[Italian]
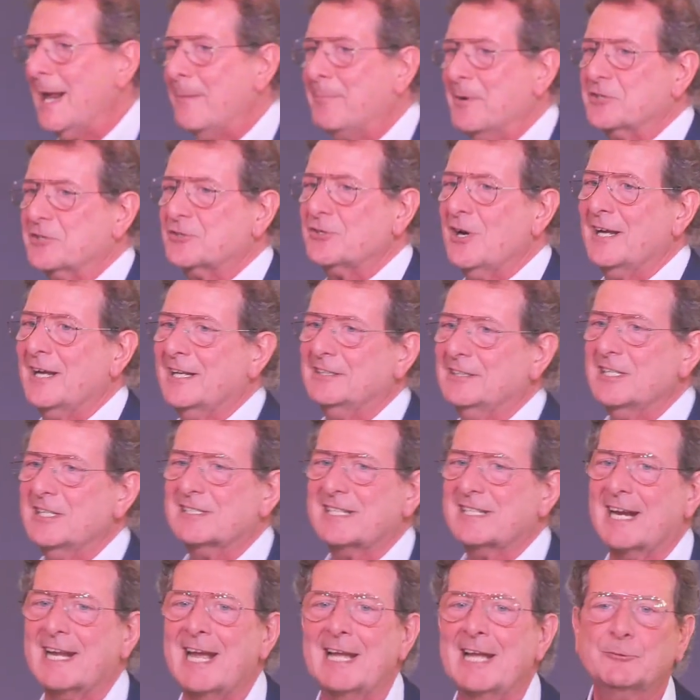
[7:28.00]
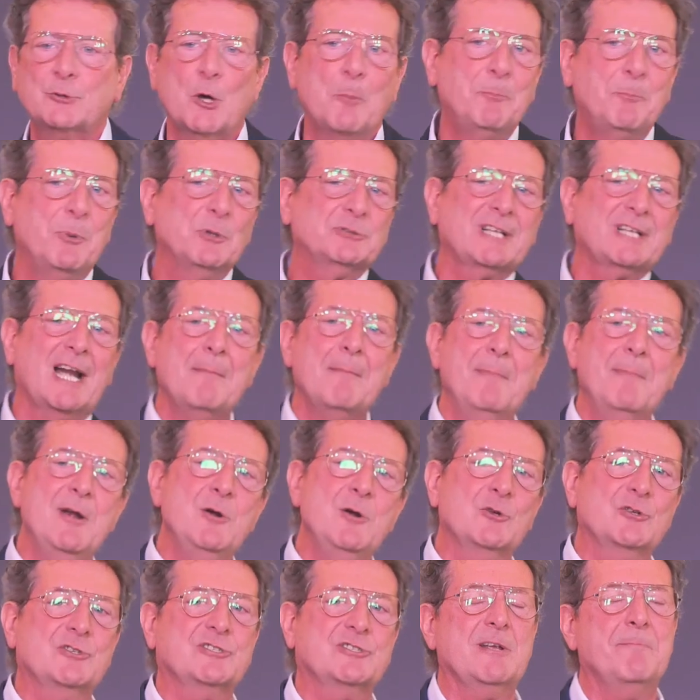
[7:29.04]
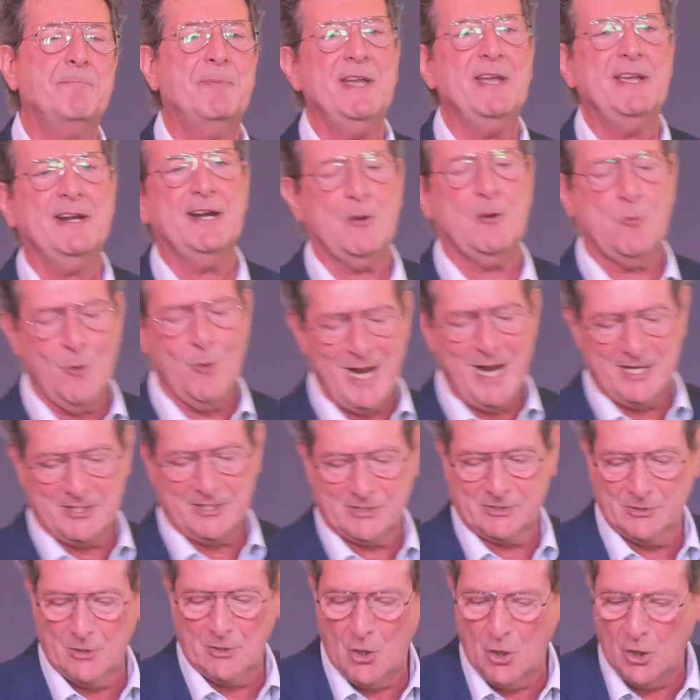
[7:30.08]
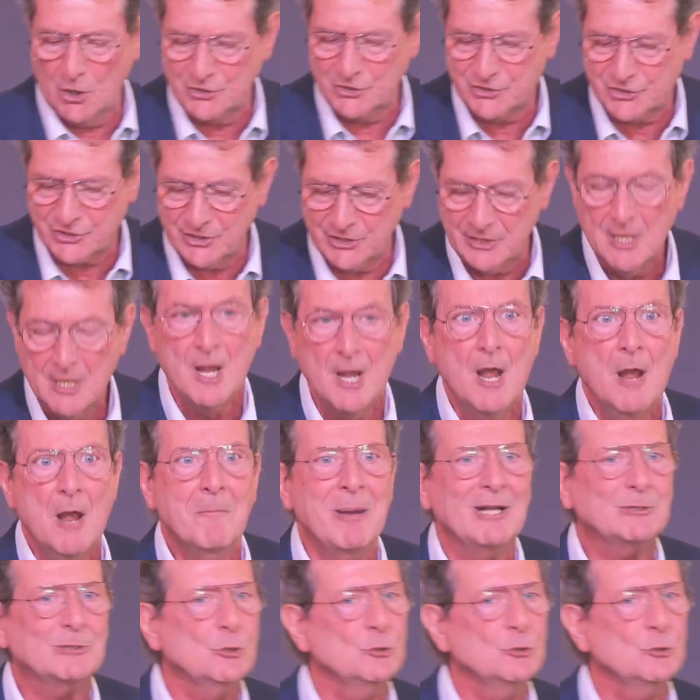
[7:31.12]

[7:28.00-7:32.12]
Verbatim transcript: la persona che ti sta accanto potrebbe non sapere questo oggi, ma